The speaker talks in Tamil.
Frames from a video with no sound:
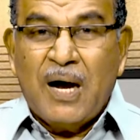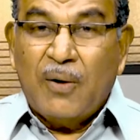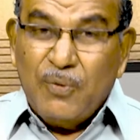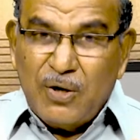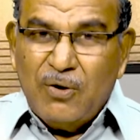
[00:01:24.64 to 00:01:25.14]

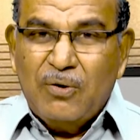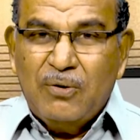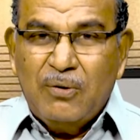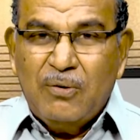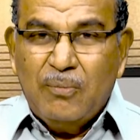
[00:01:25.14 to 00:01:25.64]
அவனோ
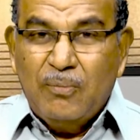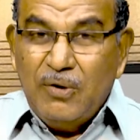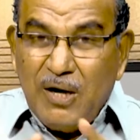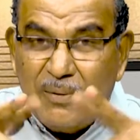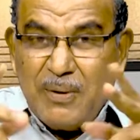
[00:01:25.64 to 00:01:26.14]

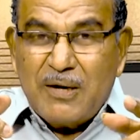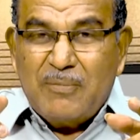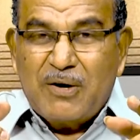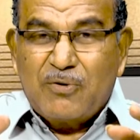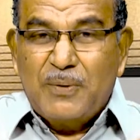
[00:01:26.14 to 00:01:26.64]
முன்னிலும்
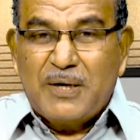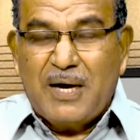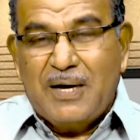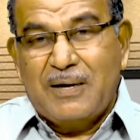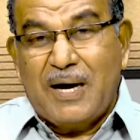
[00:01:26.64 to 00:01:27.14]
அதிகமாக
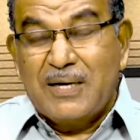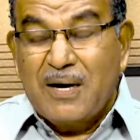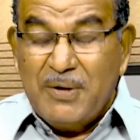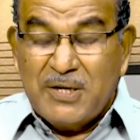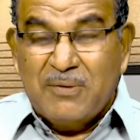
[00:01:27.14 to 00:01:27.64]
கூப்பிட்டான் அது
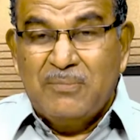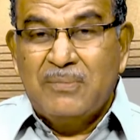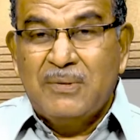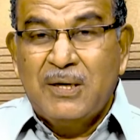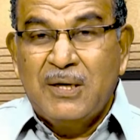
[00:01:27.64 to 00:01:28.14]
நிமித்தம்
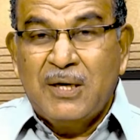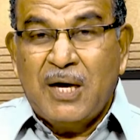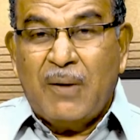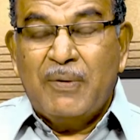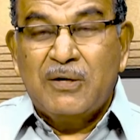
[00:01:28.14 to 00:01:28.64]

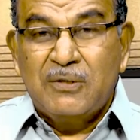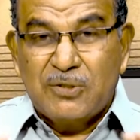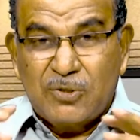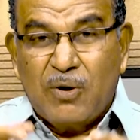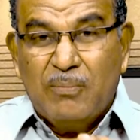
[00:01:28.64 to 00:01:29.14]
அவன்
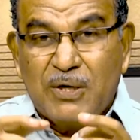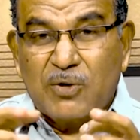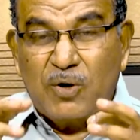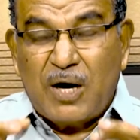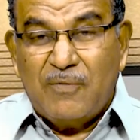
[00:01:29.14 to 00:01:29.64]
சுகம்
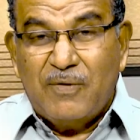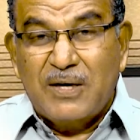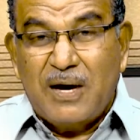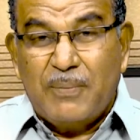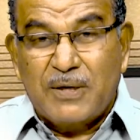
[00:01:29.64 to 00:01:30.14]
பெற்றுக்கொண்டான்
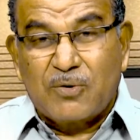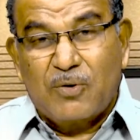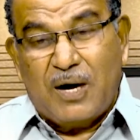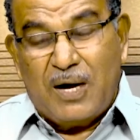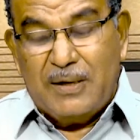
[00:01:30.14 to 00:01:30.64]
விடுதலை
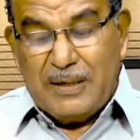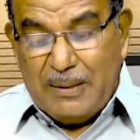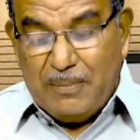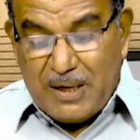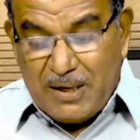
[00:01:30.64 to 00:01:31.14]
பெற்றுக்கொண்டான்
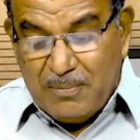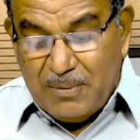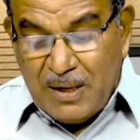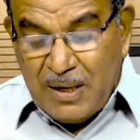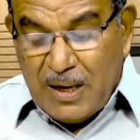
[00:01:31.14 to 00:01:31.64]
என்பதையும்
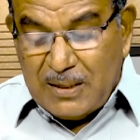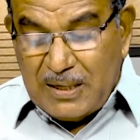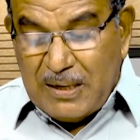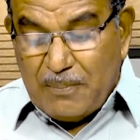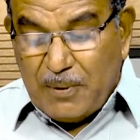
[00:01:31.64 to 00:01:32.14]
அந்த
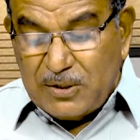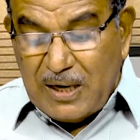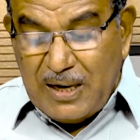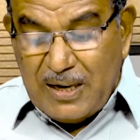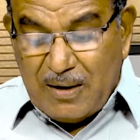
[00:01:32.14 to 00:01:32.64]

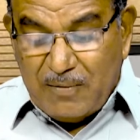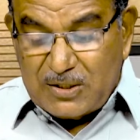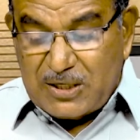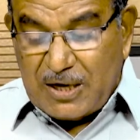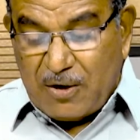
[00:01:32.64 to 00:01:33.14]
பகுதியிலே நாம்
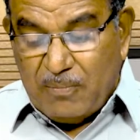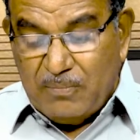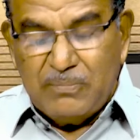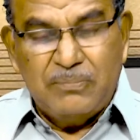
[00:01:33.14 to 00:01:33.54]
வாசிக்கிறோம்